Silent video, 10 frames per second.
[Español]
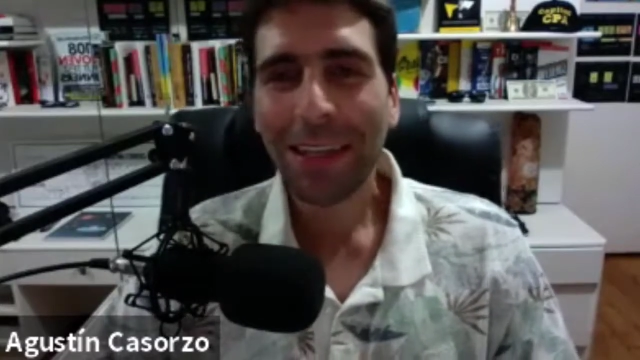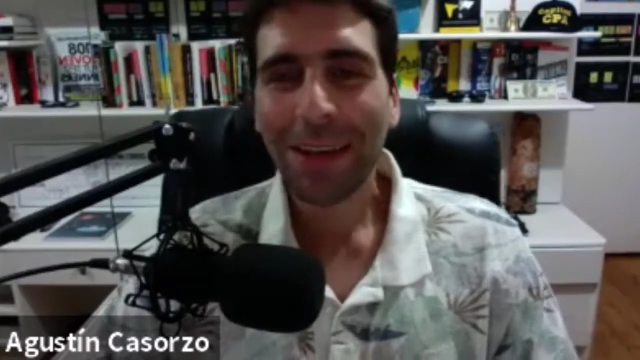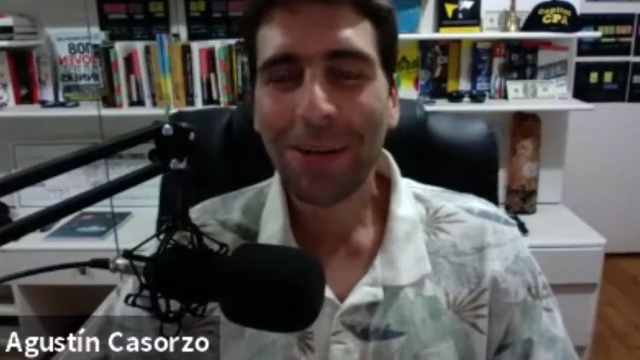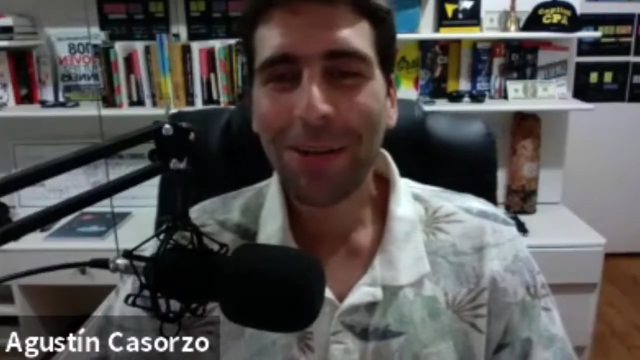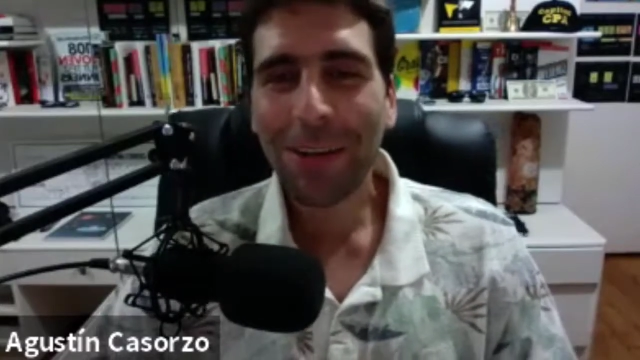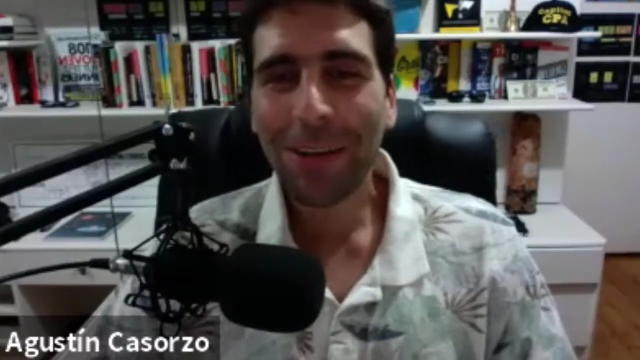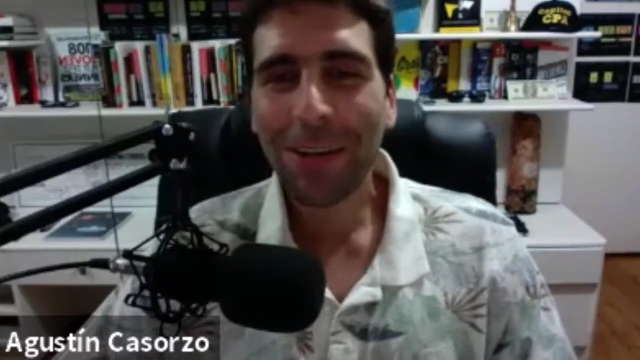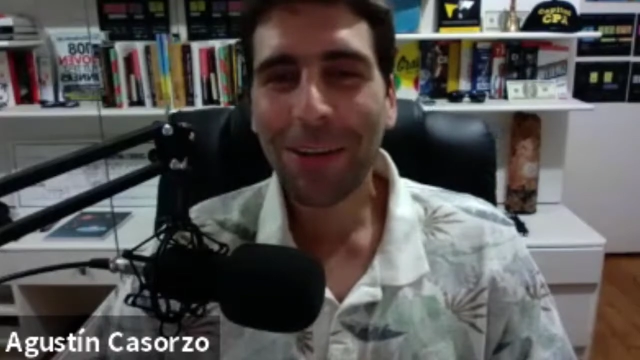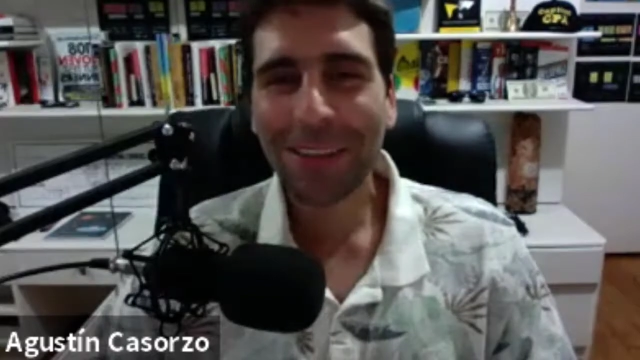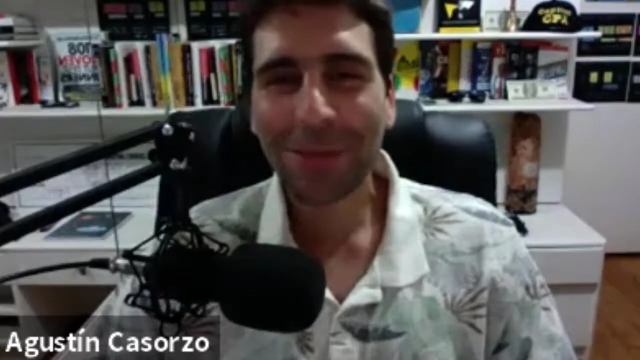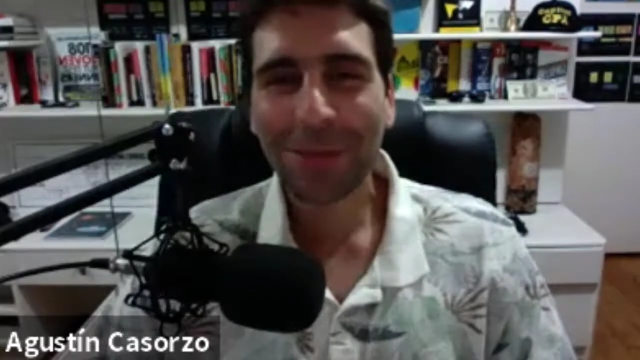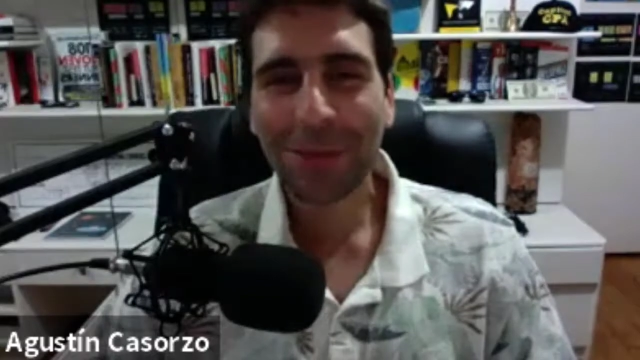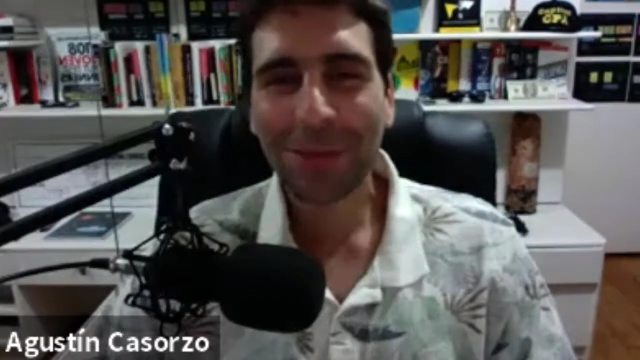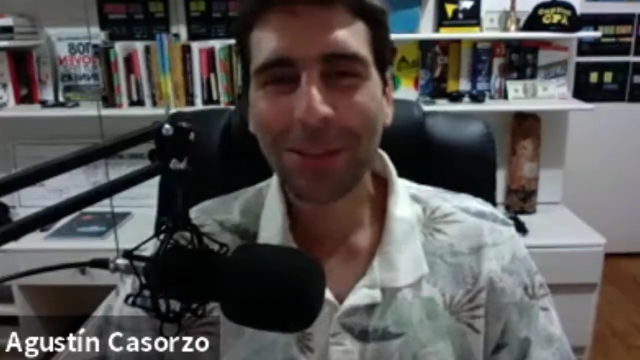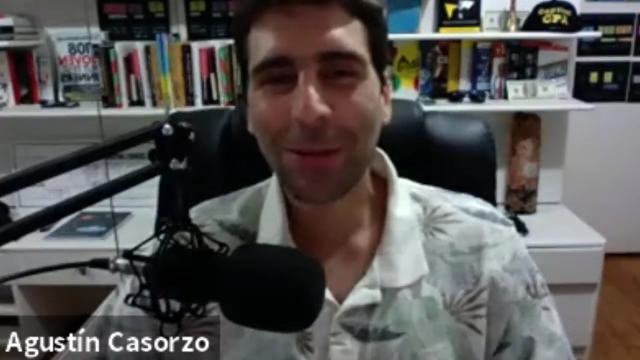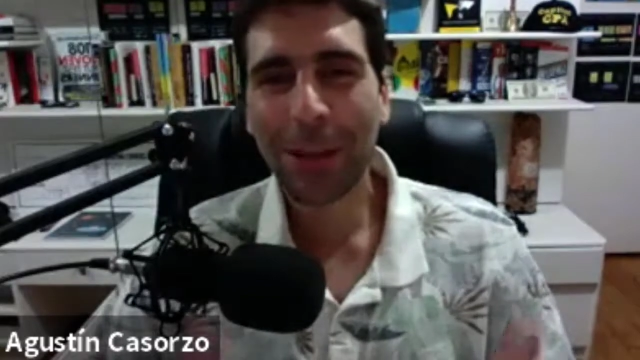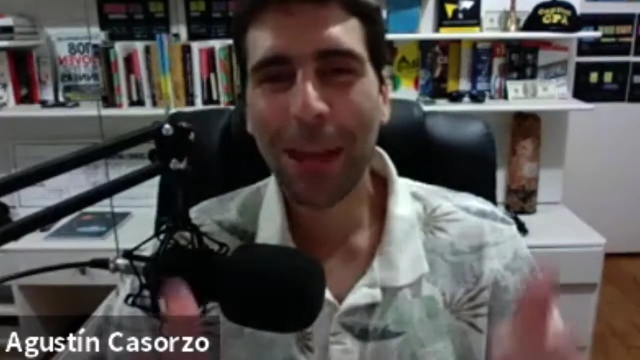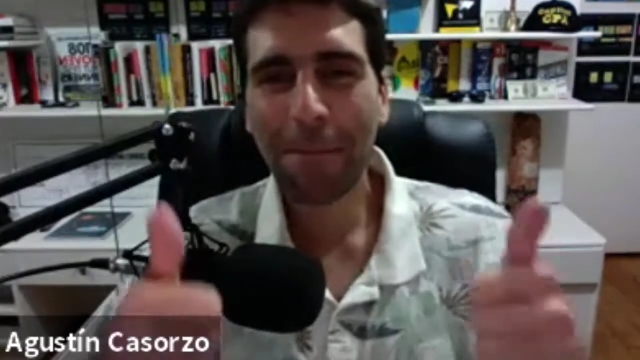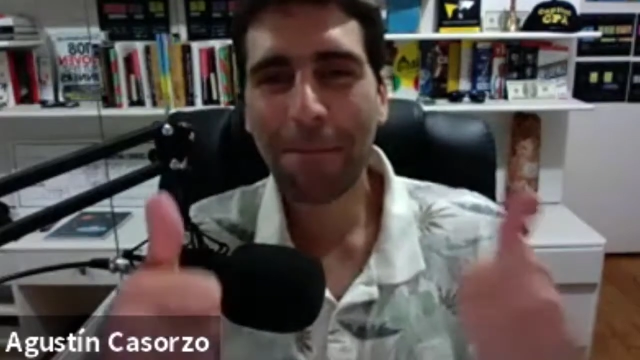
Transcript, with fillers: Gracias a ustedes esta Super historia.